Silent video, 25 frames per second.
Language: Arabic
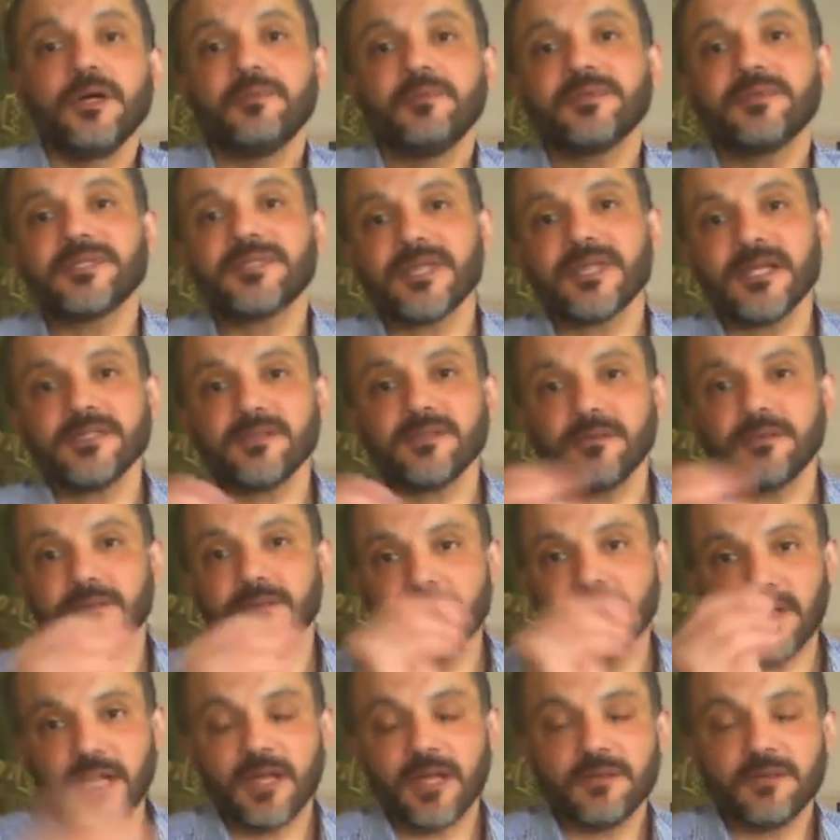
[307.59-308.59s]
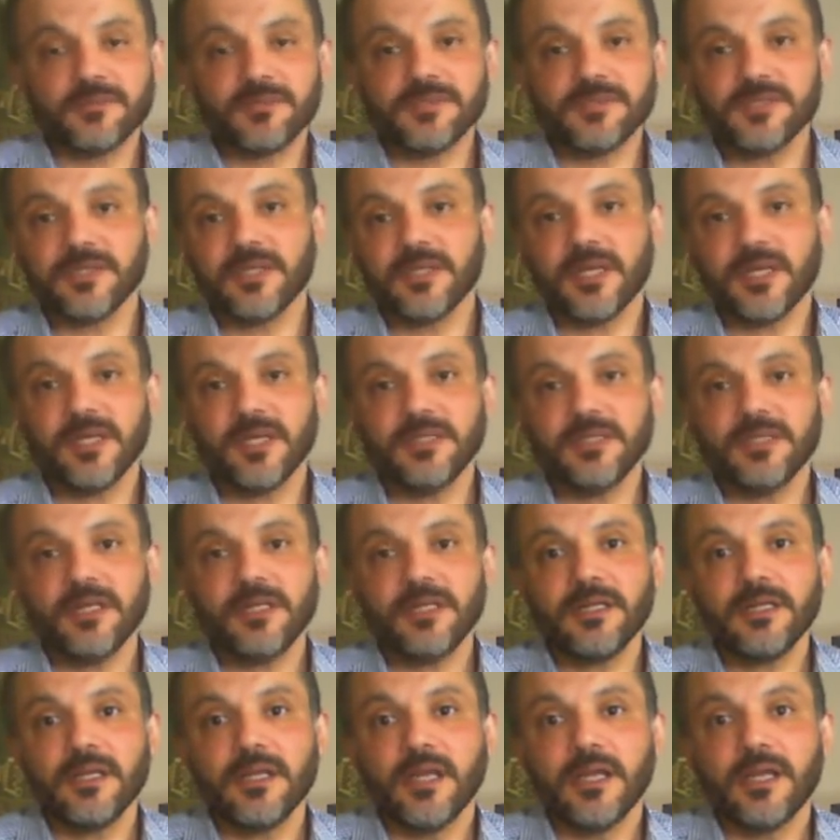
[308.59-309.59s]
بس عايز اقول لكم حاجه بسيطه
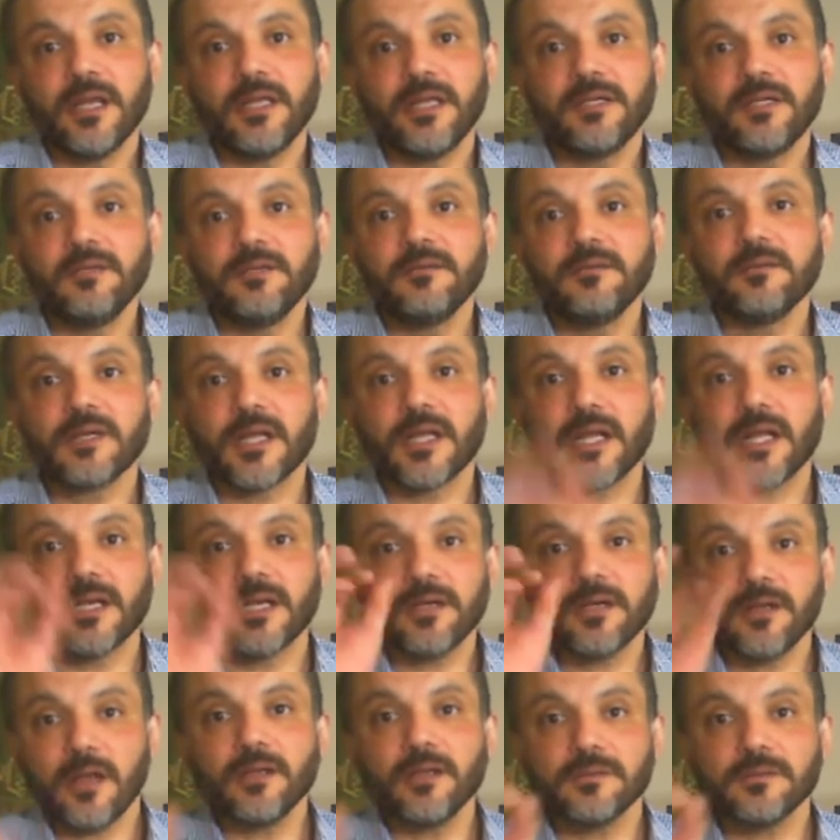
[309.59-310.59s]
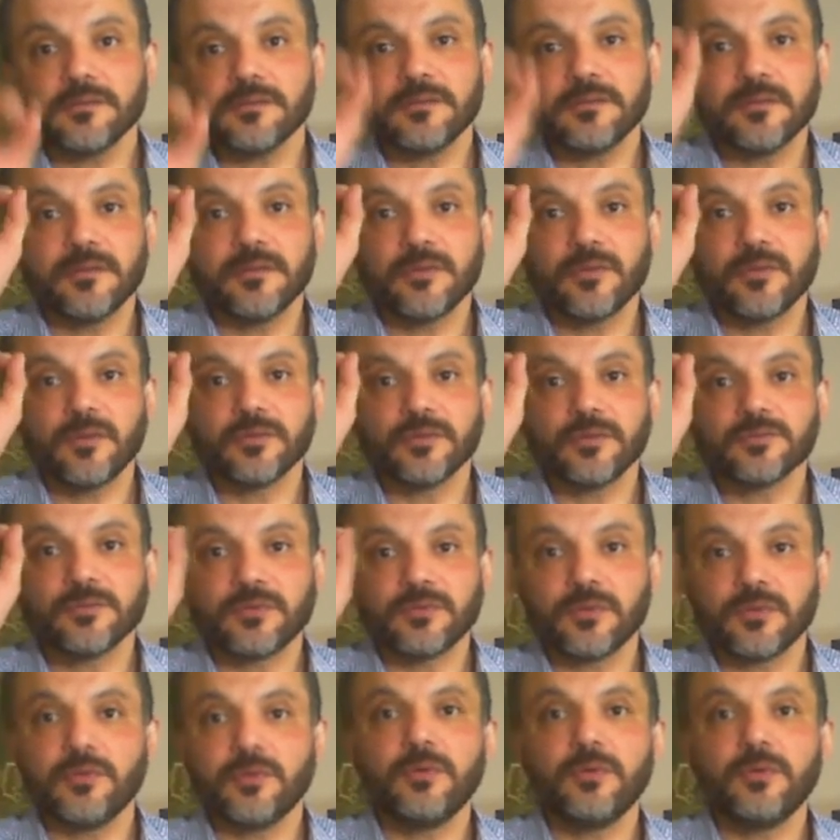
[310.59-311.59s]
جدا ان you cannot
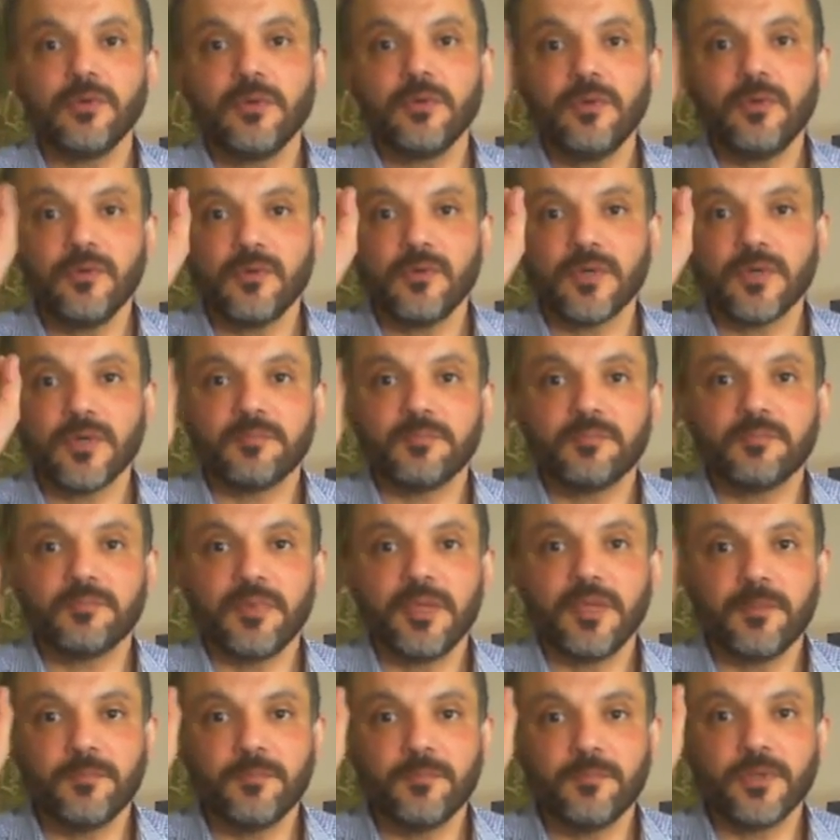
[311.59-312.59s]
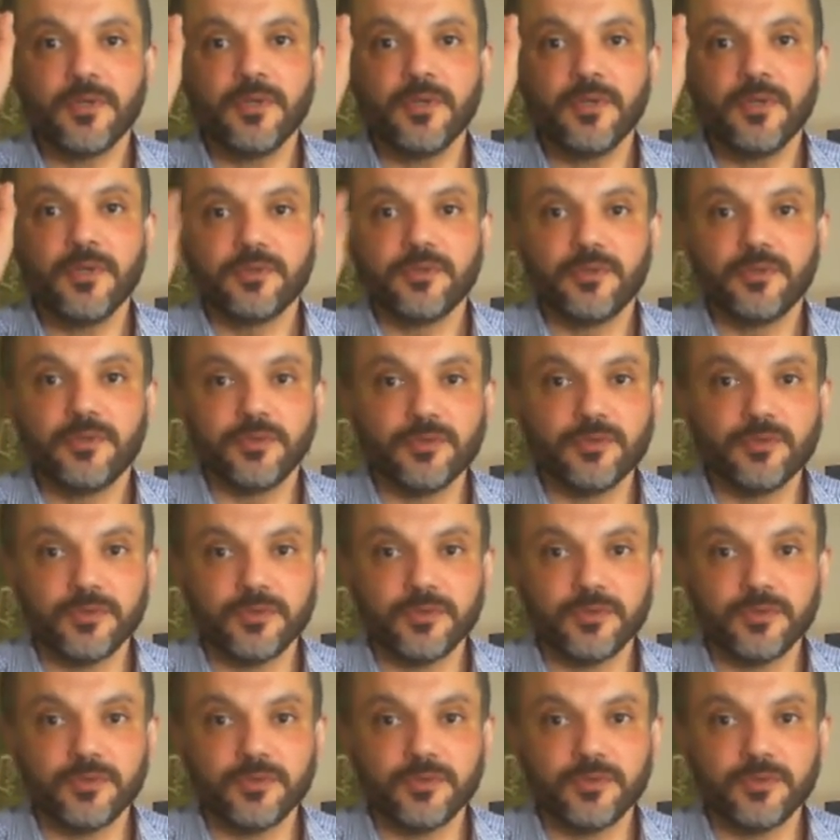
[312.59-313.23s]
control what people do